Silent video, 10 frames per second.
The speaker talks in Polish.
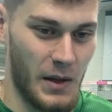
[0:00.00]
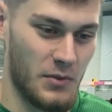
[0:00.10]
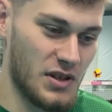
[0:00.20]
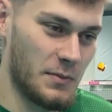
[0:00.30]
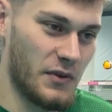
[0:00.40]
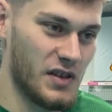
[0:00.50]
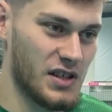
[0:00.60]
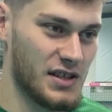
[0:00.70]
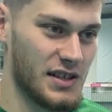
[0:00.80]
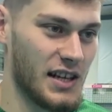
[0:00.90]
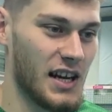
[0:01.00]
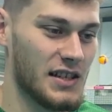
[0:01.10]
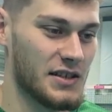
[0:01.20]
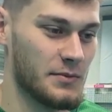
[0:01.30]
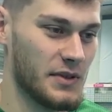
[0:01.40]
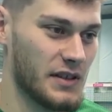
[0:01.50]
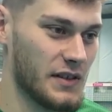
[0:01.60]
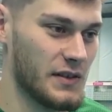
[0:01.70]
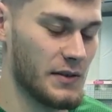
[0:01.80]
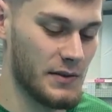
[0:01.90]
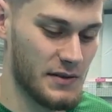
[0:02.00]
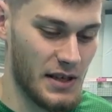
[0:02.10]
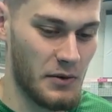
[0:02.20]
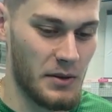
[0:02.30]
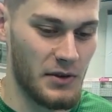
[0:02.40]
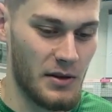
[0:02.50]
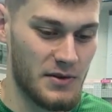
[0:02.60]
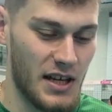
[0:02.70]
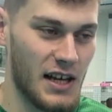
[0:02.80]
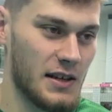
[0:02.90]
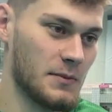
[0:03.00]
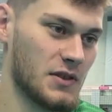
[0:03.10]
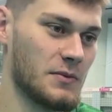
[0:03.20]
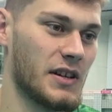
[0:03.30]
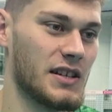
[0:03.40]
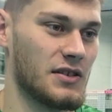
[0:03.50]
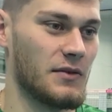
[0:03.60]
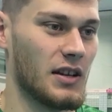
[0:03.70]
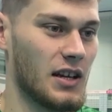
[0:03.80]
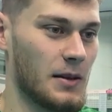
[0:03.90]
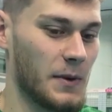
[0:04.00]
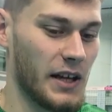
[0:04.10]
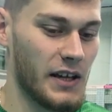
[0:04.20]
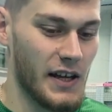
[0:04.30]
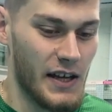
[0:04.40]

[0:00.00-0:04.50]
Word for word: można powiedzieć, że zagraliśmy całkiem dobrze, ale możemy grać o wiele lepiej